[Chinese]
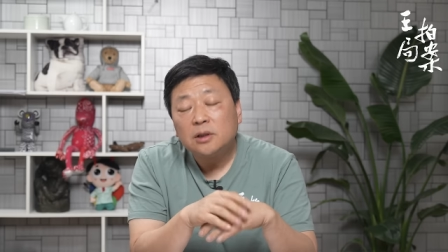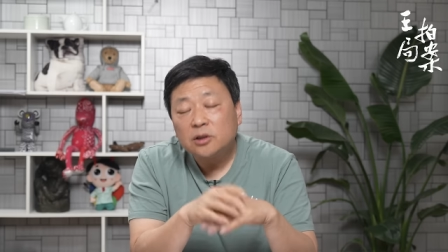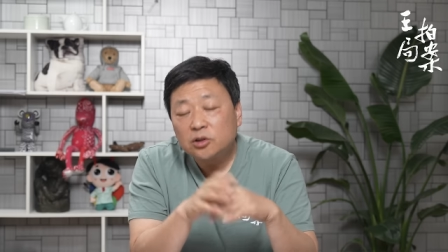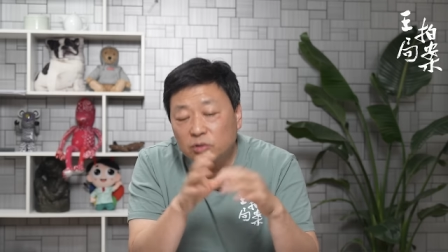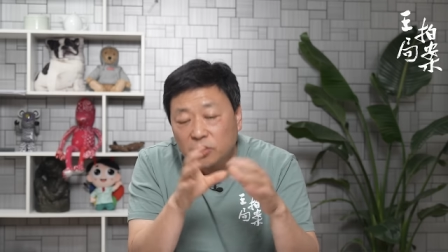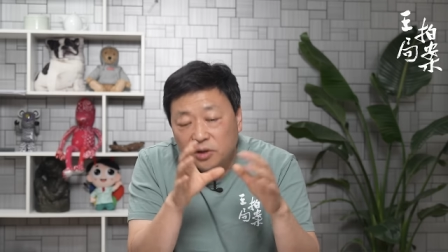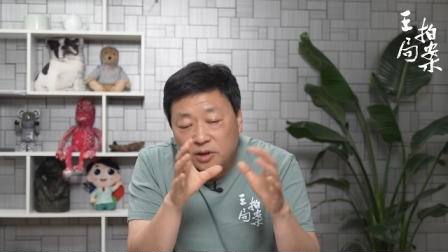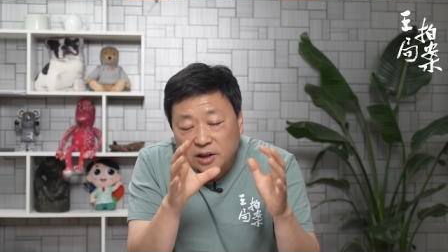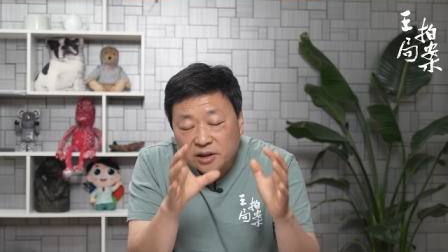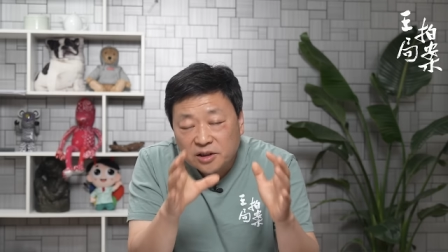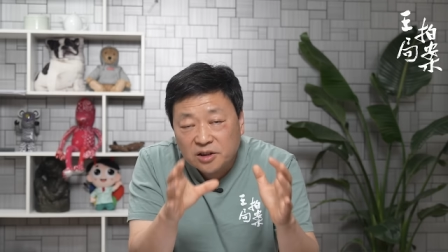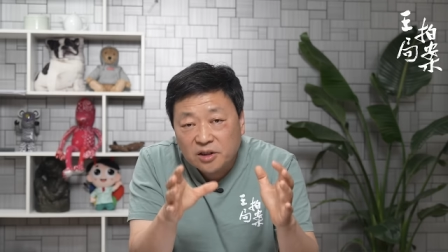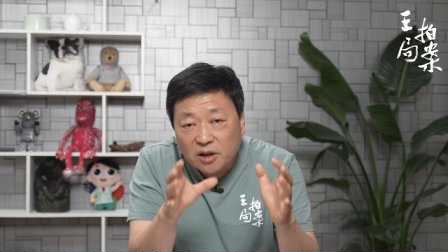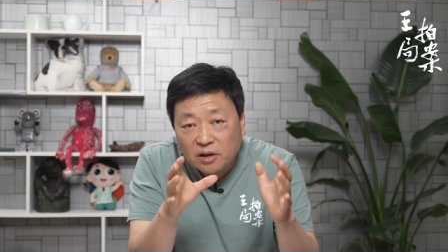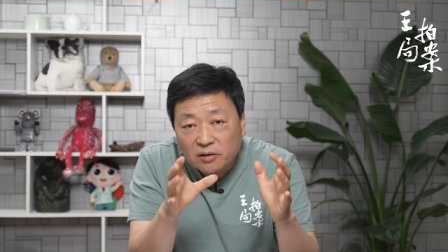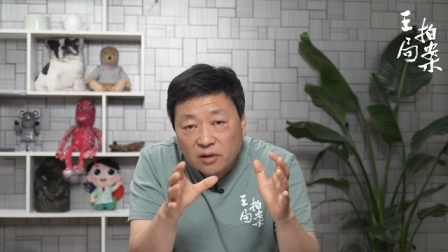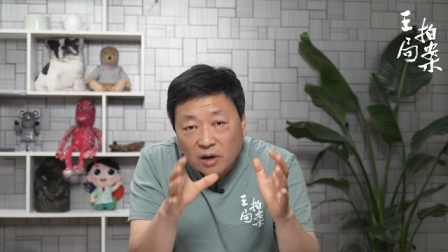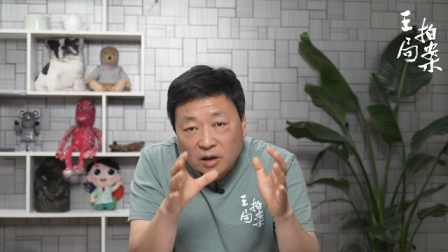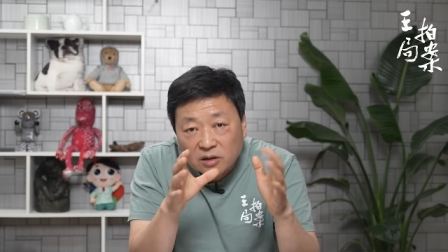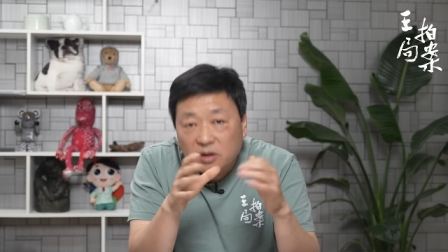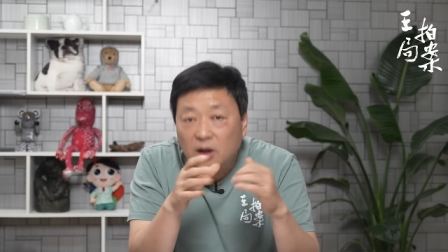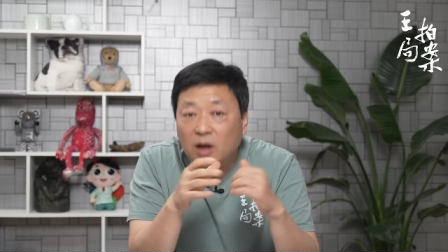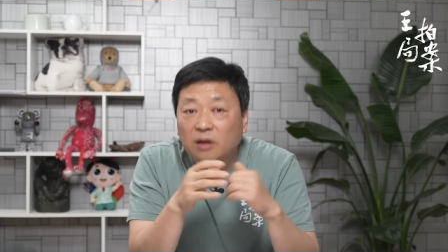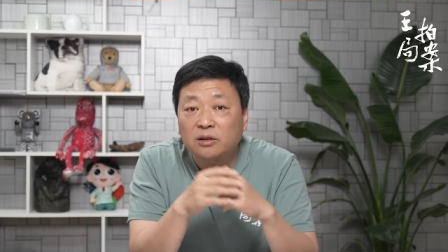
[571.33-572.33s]
所以在相
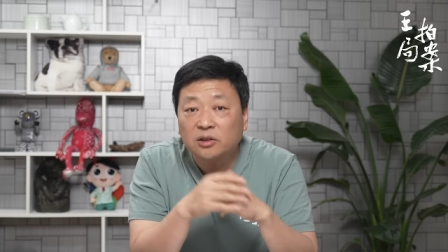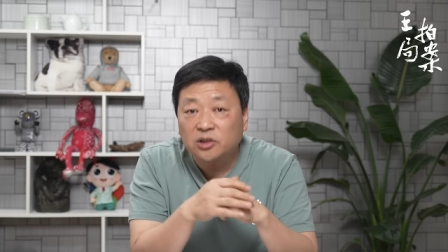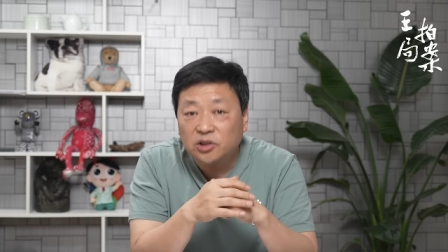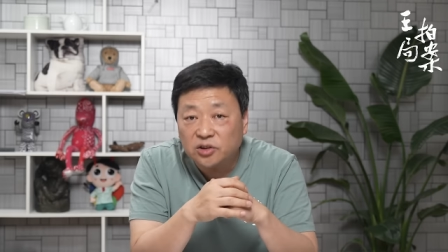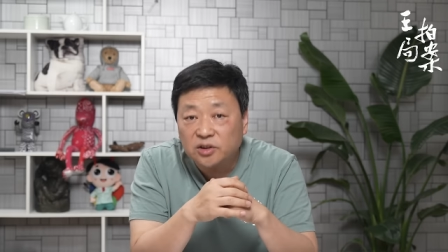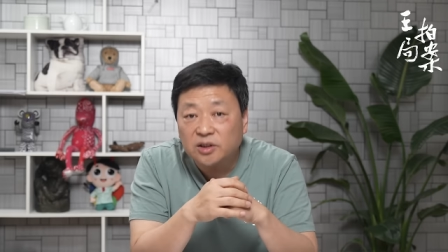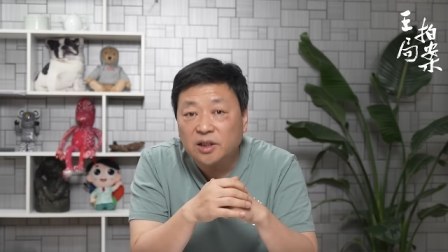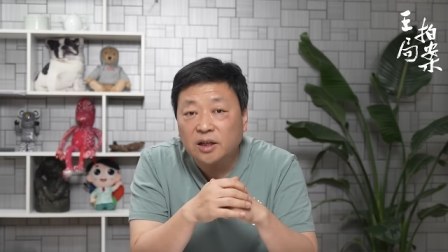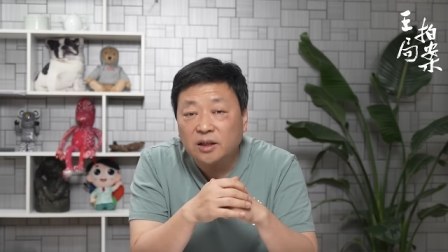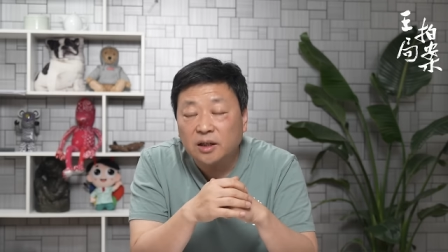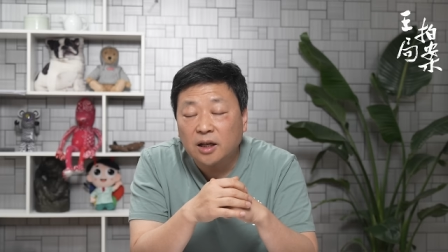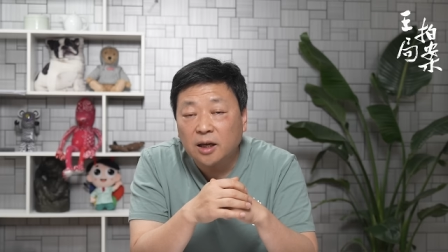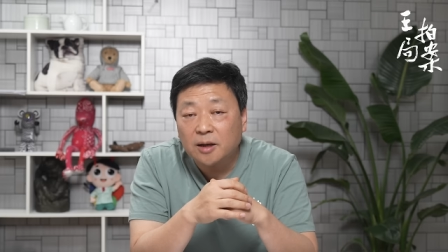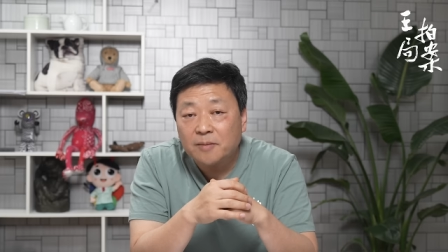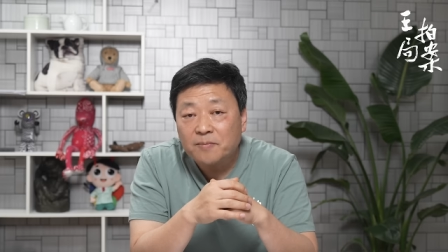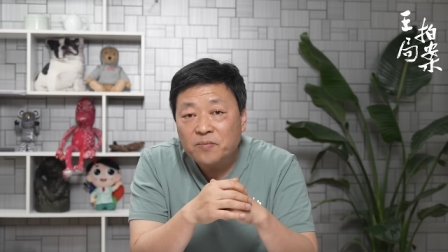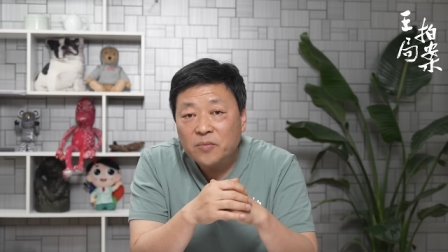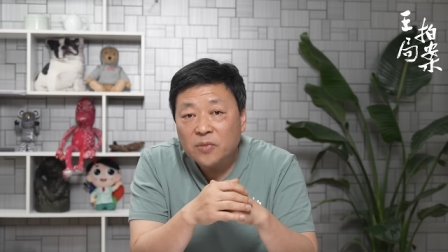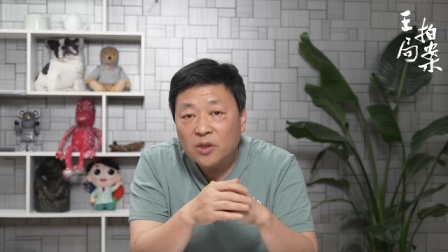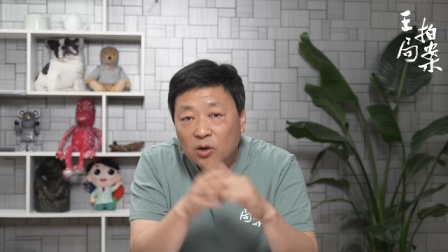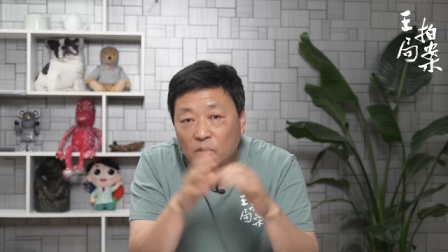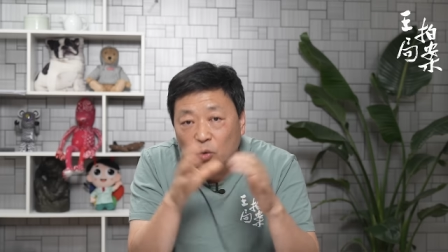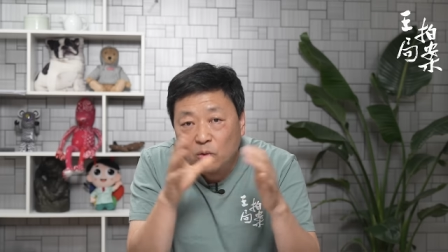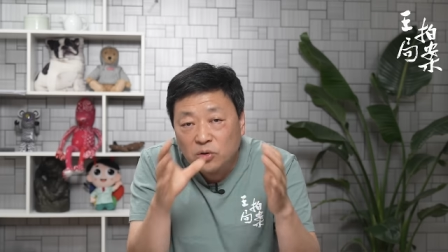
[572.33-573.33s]
当长的时间内，
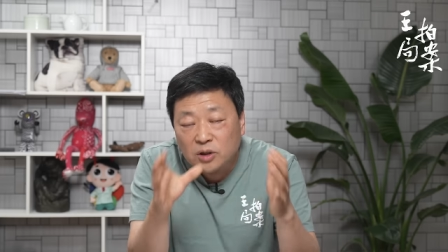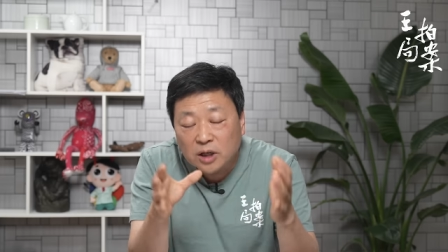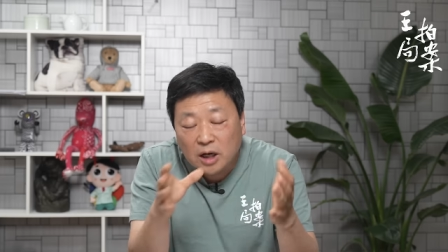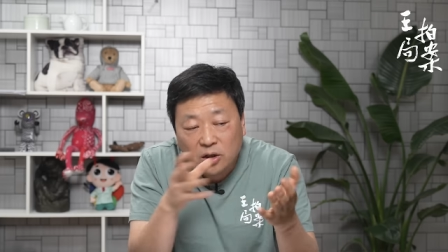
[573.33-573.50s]
共